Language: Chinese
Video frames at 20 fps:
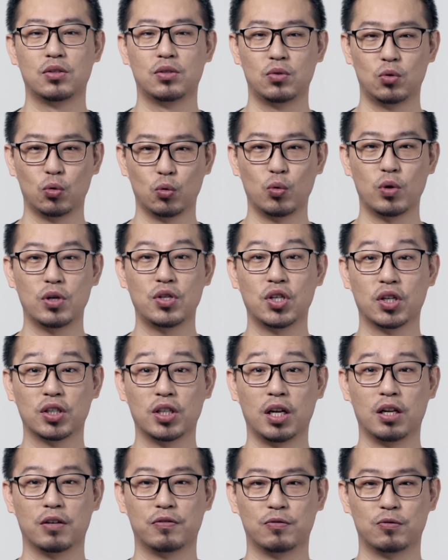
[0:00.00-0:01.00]
中国境
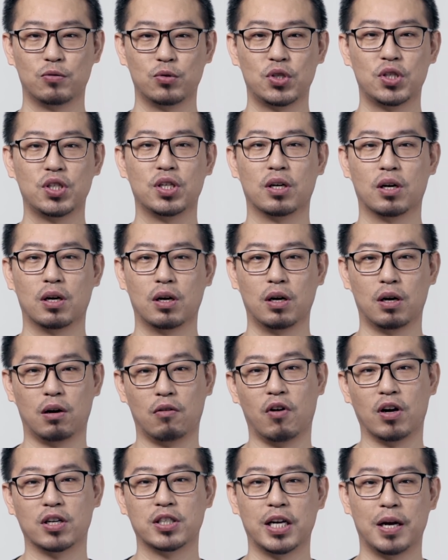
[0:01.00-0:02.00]
内的服务器和
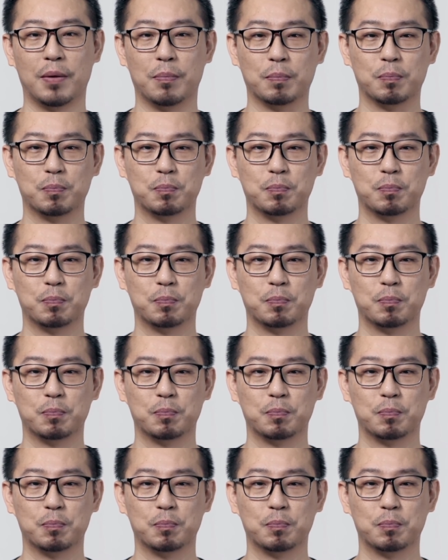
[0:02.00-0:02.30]
网站，